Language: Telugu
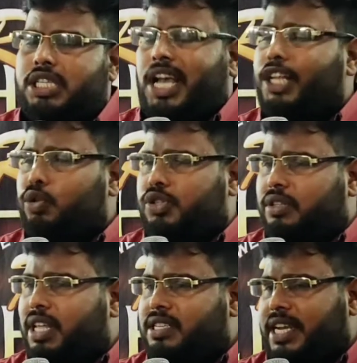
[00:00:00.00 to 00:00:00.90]
సాధు
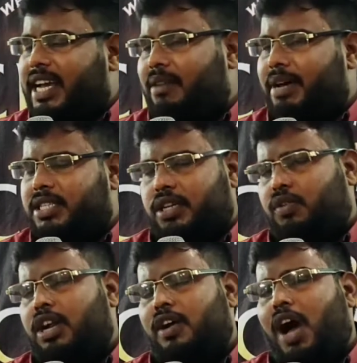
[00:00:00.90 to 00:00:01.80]
సుందర్ సింగ్ గారి మనసుకు
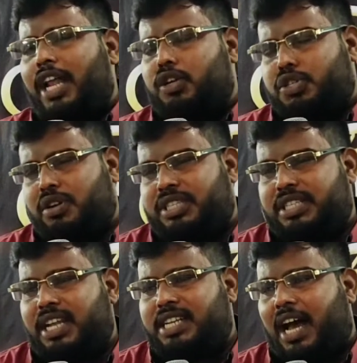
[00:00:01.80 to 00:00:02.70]
కూడా ఒక ఆలోచన
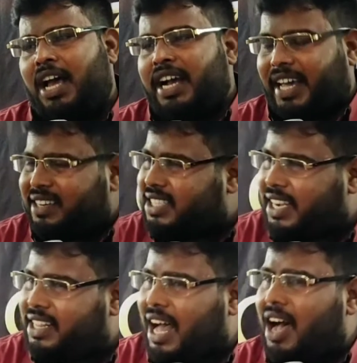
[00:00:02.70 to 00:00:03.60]
వచ్చిందట కరెక్టే
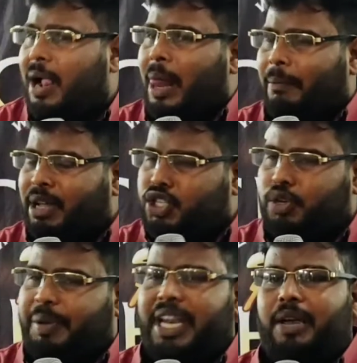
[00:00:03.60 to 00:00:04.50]
కదా మంచు
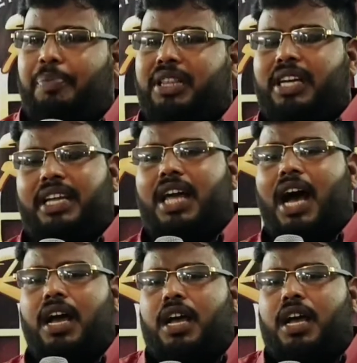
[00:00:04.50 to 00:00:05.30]
పెరిగిపోద్ది కదా